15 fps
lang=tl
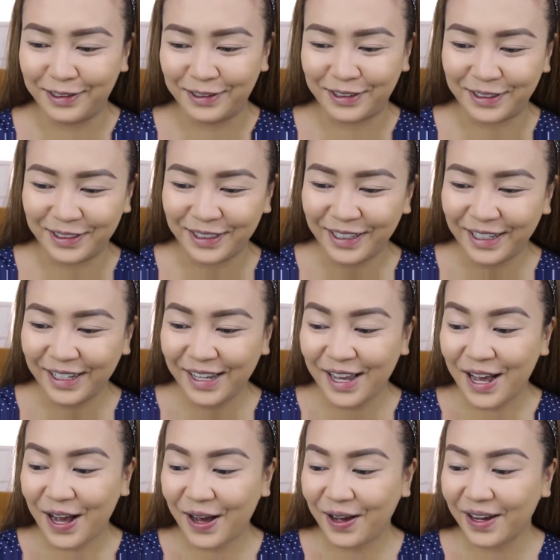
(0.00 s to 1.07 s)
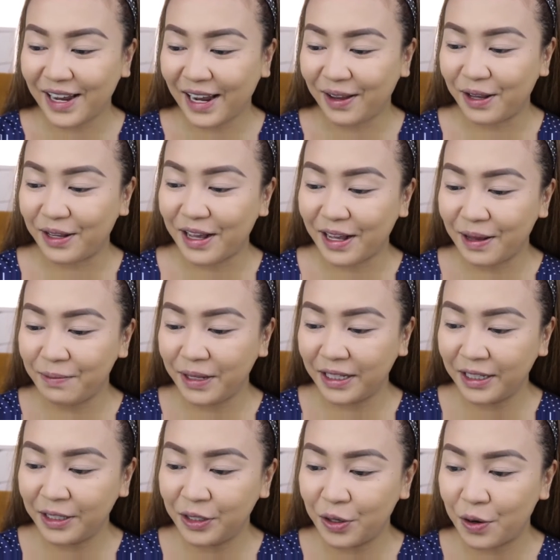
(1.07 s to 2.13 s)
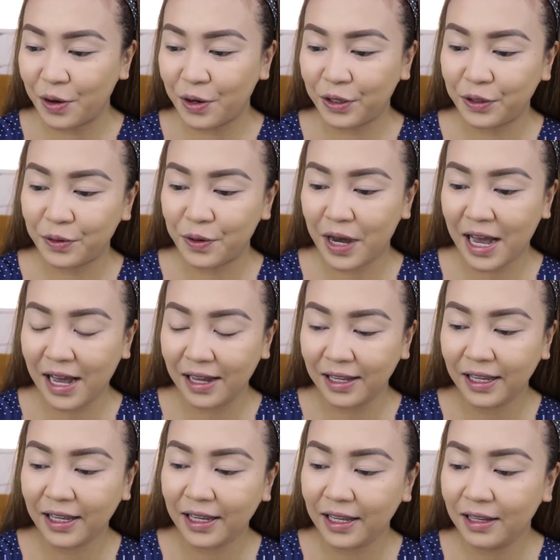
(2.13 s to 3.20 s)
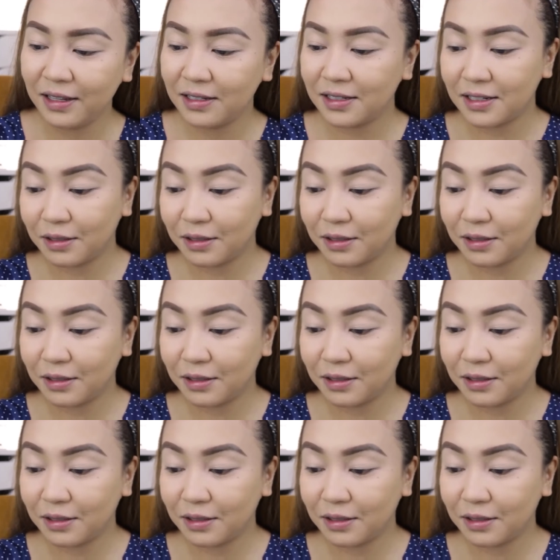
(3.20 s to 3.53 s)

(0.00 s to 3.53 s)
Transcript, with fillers: na to. Okay, gagamitin ko yung aking,